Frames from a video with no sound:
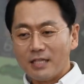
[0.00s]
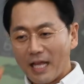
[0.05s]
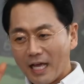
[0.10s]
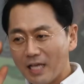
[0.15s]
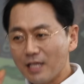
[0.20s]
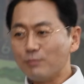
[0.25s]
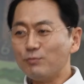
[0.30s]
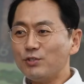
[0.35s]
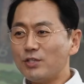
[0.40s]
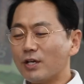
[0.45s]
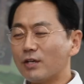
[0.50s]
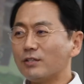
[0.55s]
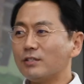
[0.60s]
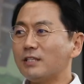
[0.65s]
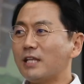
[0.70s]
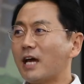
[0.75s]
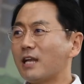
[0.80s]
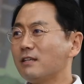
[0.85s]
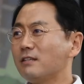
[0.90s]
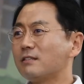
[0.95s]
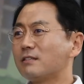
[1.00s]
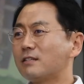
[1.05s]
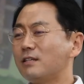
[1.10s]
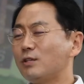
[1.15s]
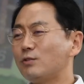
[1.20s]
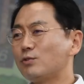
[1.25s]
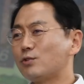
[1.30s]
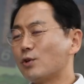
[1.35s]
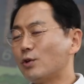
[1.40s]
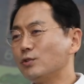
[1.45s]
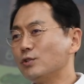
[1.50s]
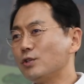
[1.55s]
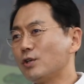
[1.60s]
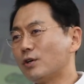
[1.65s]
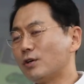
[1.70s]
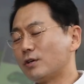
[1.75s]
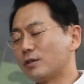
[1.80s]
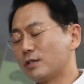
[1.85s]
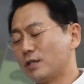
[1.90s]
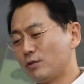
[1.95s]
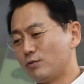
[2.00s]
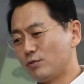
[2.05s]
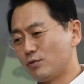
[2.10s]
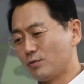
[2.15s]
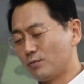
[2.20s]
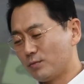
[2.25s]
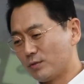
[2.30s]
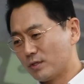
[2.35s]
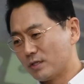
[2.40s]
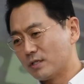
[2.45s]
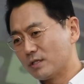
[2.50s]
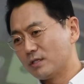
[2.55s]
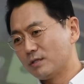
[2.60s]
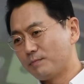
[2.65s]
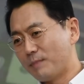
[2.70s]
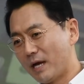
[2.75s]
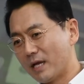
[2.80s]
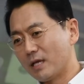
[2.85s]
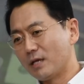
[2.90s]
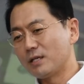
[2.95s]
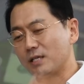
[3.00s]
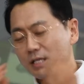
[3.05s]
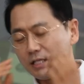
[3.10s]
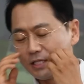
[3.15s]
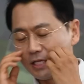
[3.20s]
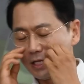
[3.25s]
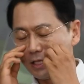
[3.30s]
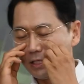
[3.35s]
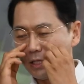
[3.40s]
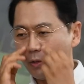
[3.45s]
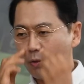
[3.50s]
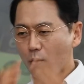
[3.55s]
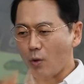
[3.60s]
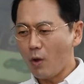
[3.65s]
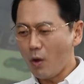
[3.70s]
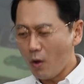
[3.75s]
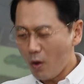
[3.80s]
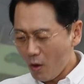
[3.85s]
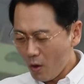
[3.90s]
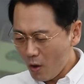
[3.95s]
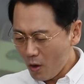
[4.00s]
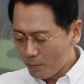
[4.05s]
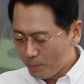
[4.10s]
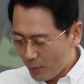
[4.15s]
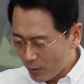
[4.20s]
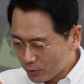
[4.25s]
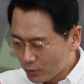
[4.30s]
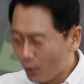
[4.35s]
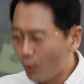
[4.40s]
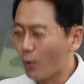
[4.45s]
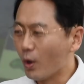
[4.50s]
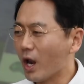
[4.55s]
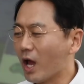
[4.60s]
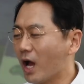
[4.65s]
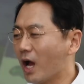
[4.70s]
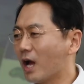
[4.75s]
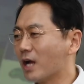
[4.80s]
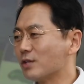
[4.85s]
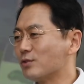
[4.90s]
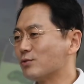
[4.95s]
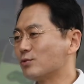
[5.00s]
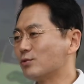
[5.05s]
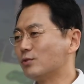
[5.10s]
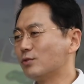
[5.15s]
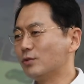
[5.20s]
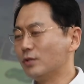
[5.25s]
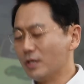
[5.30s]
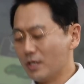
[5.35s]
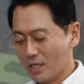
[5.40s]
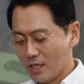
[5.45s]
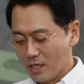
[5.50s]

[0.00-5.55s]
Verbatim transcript: 내가 이 문제거든. 나는 그래도 저는요. 그래도 좀그 방향이 괜찮은데 꼭 네. 퍼터 올라가가지고